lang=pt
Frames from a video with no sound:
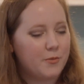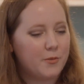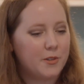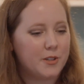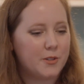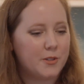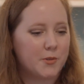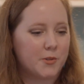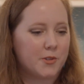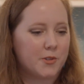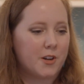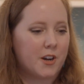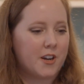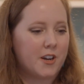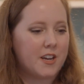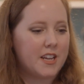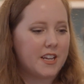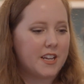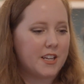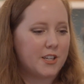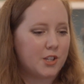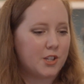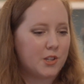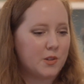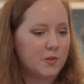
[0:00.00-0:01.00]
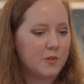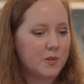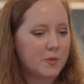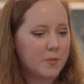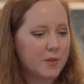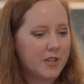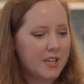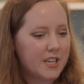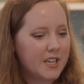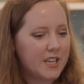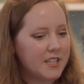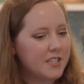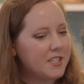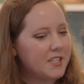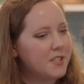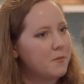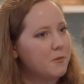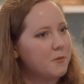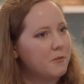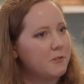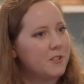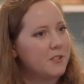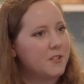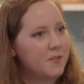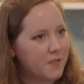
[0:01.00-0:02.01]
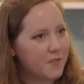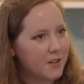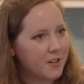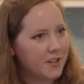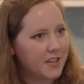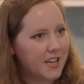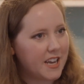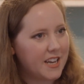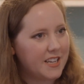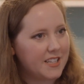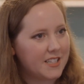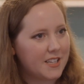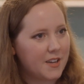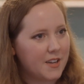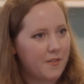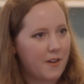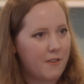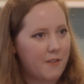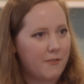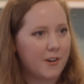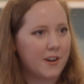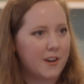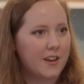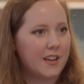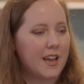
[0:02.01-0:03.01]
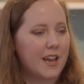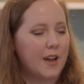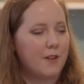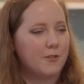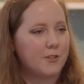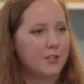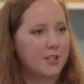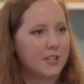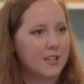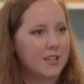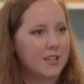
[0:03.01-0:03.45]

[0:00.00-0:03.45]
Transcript: com essa questão de possessividade, mas é o caso mais grave que